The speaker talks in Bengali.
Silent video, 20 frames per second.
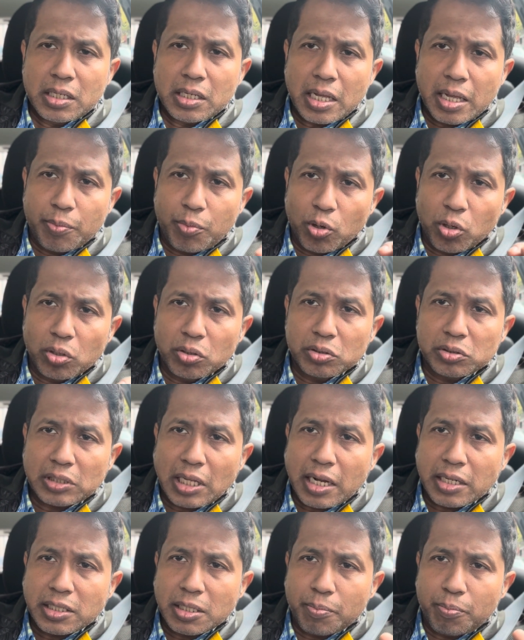এবং তার
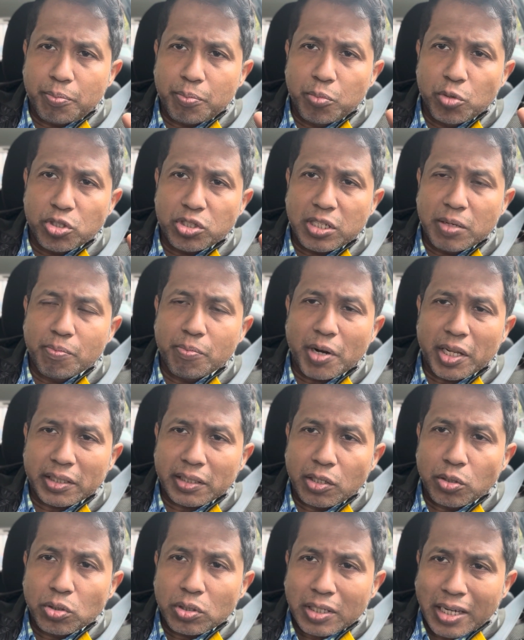যে মুসলিম
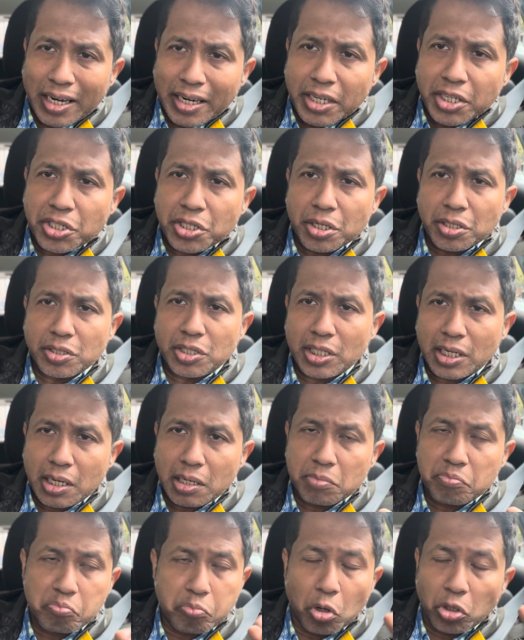ব্রাদারহুড কানেকশন যেটা
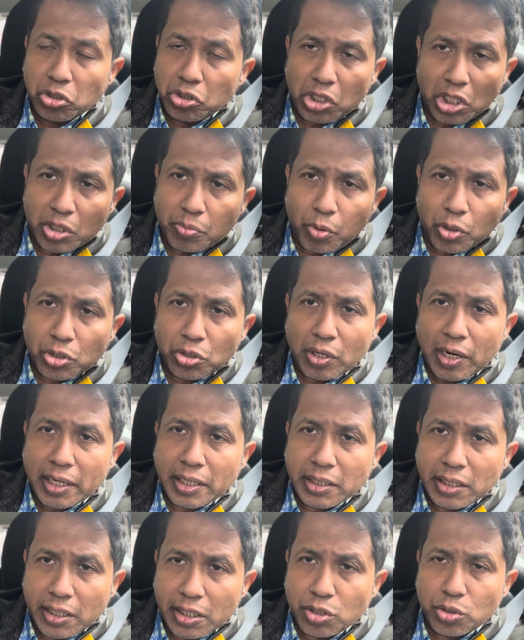পঞ্চাশ বছর আগে
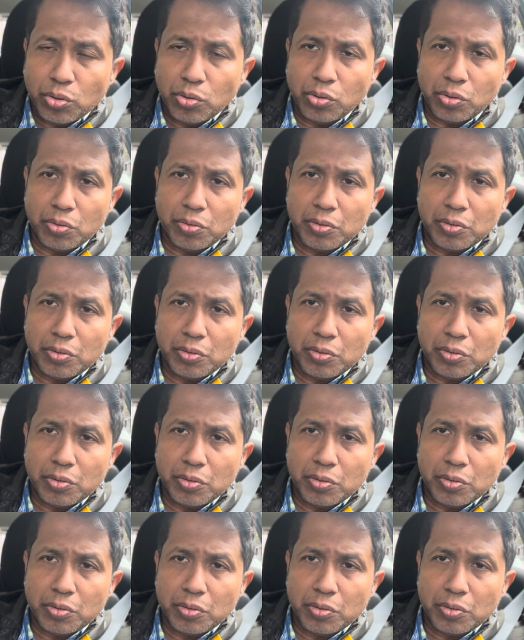থেকে শুরু